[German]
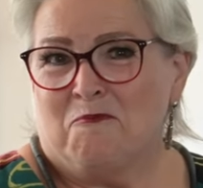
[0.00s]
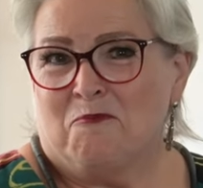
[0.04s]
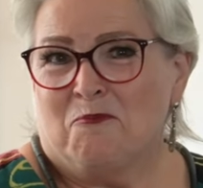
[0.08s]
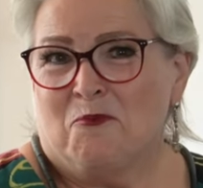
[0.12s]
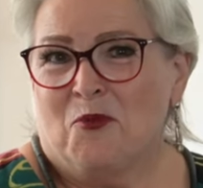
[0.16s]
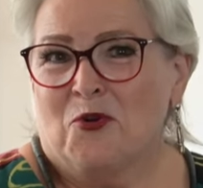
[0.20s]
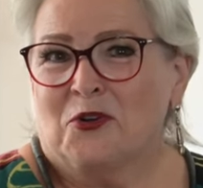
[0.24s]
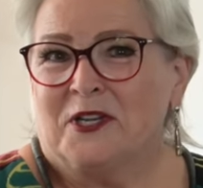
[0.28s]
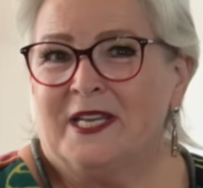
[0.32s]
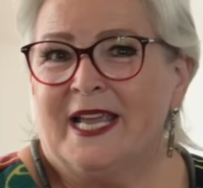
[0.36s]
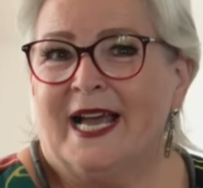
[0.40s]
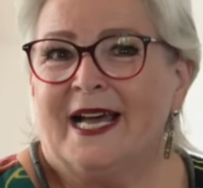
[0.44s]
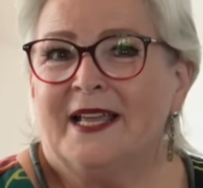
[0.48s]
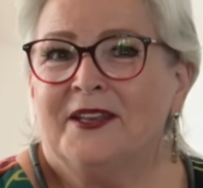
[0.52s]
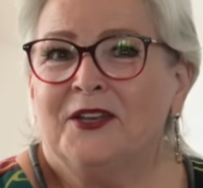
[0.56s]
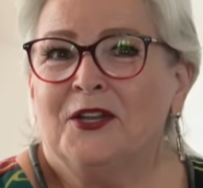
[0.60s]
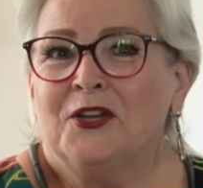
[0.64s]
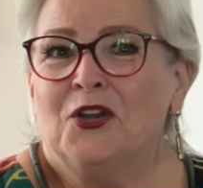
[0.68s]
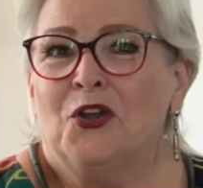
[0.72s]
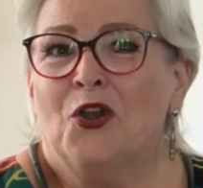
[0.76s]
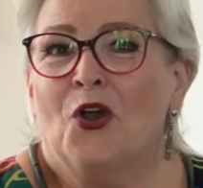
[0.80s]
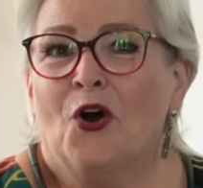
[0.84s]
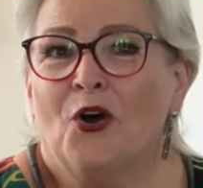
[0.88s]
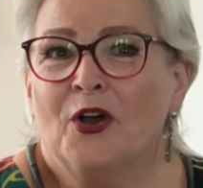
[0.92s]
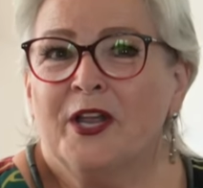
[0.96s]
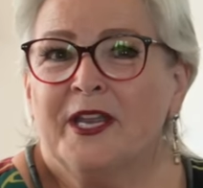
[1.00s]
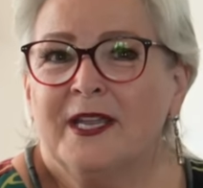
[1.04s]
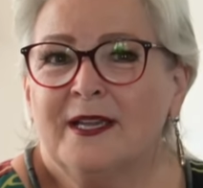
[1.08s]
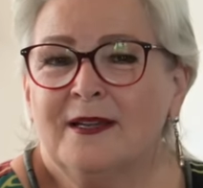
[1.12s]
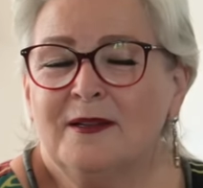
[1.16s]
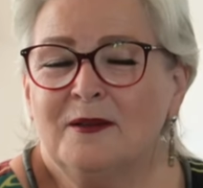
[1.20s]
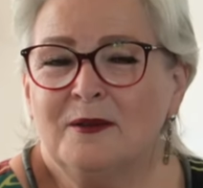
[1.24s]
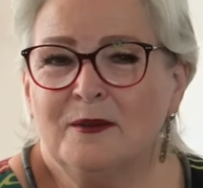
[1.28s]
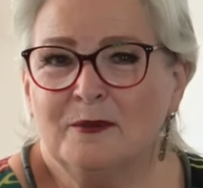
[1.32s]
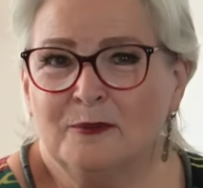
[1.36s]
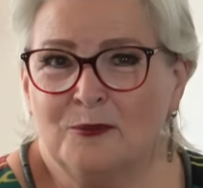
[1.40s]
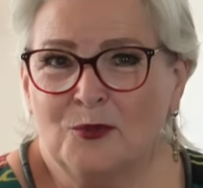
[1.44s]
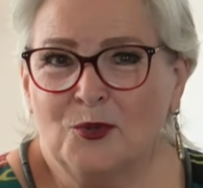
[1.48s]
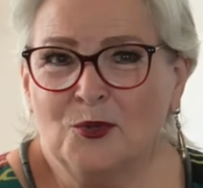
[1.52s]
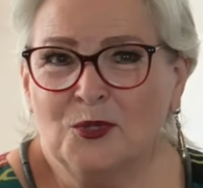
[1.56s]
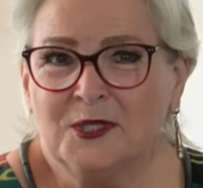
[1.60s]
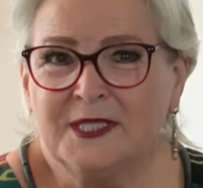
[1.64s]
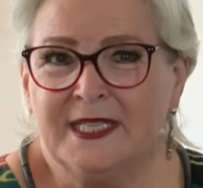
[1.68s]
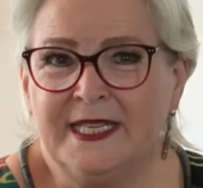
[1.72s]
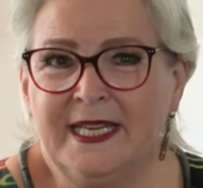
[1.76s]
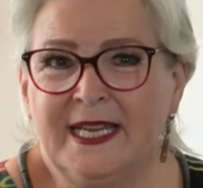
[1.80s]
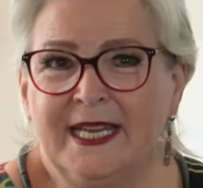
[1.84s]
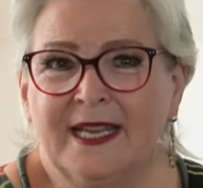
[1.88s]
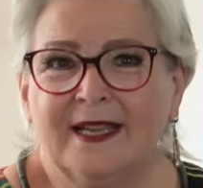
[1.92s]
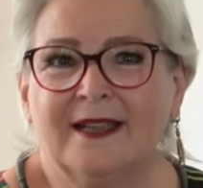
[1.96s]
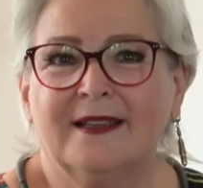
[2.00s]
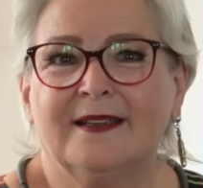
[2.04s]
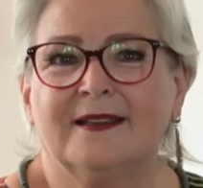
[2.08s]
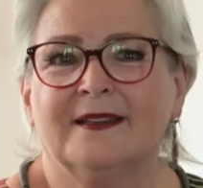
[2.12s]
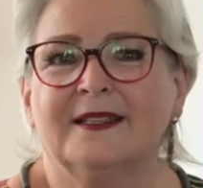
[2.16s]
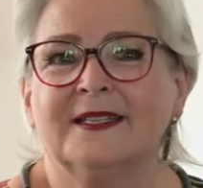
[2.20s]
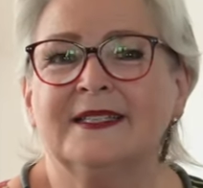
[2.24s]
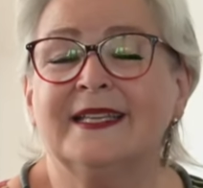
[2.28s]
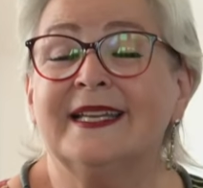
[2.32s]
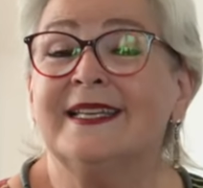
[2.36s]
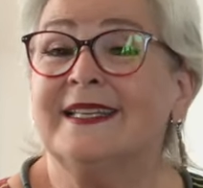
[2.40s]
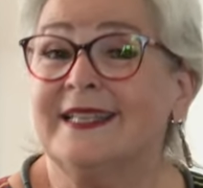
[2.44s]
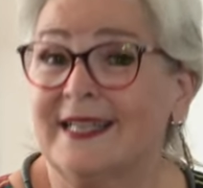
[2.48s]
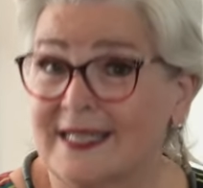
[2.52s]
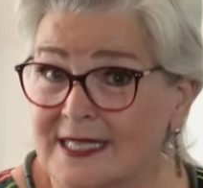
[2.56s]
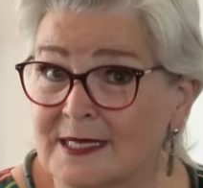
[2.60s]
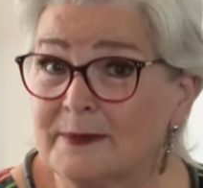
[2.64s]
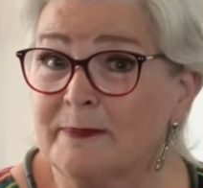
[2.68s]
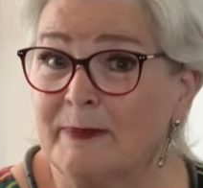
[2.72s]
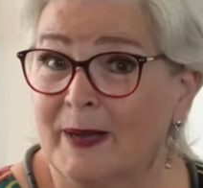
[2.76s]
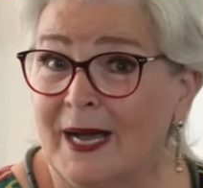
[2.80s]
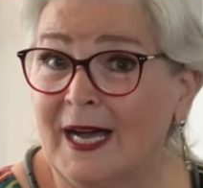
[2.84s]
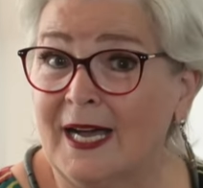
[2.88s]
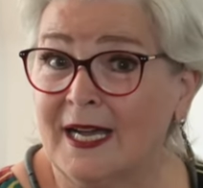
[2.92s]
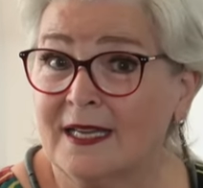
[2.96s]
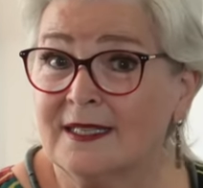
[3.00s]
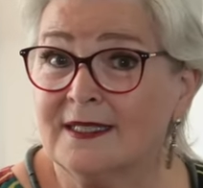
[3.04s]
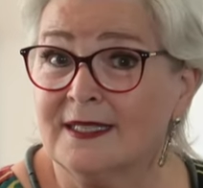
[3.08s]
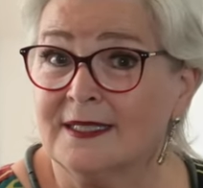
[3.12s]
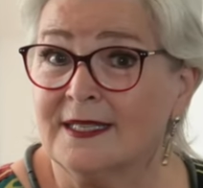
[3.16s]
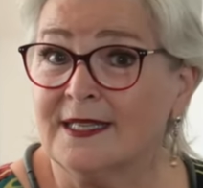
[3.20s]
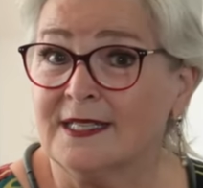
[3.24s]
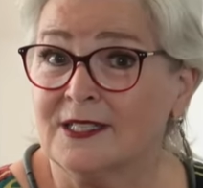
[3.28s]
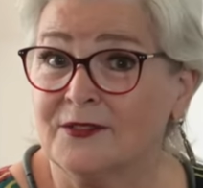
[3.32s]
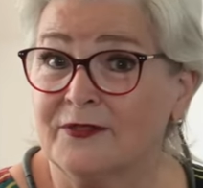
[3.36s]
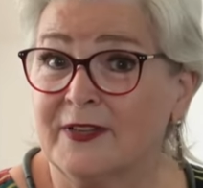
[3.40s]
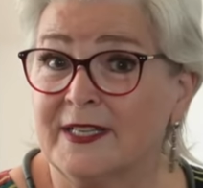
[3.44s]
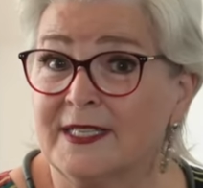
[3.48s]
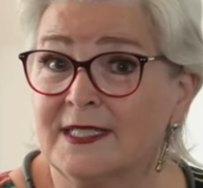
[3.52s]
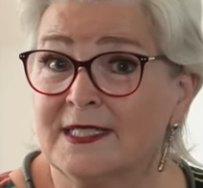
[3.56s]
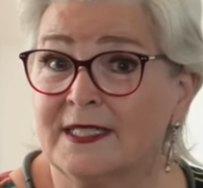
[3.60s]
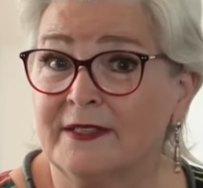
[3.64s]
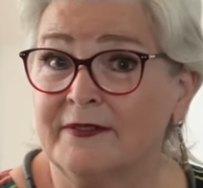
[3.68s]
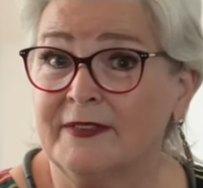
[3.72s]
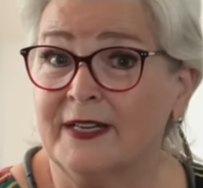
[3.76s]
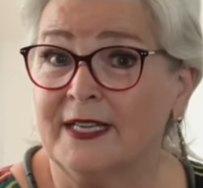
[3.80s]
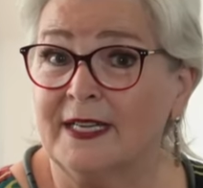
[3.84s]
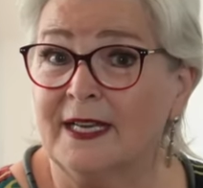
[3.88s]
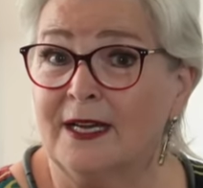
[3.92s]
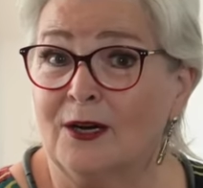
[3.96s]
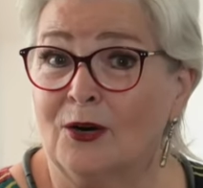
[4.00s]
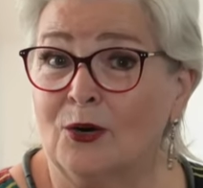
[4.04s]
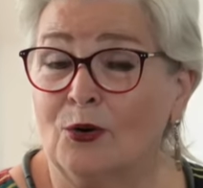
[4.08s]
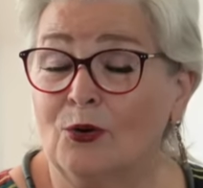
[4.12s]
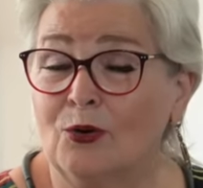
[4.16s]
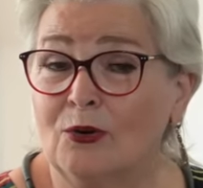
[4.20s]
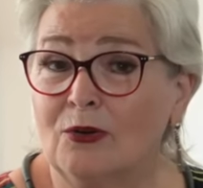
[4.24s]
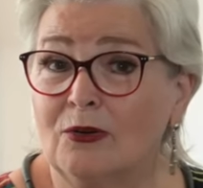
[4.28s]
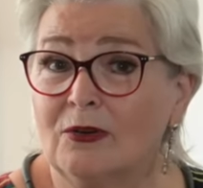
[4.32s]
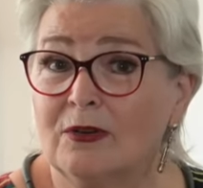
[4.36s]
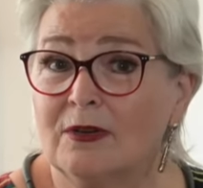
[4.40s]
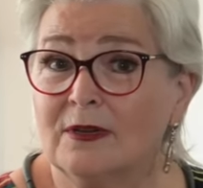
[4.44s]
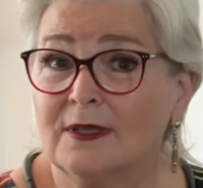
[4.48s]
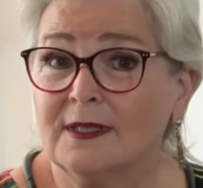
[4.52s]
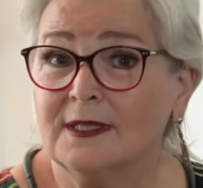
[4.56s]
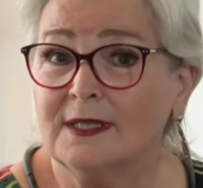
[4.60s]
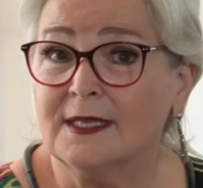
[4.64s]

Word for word: moderne, neue Musik, äh, denn das brachte das Festival auch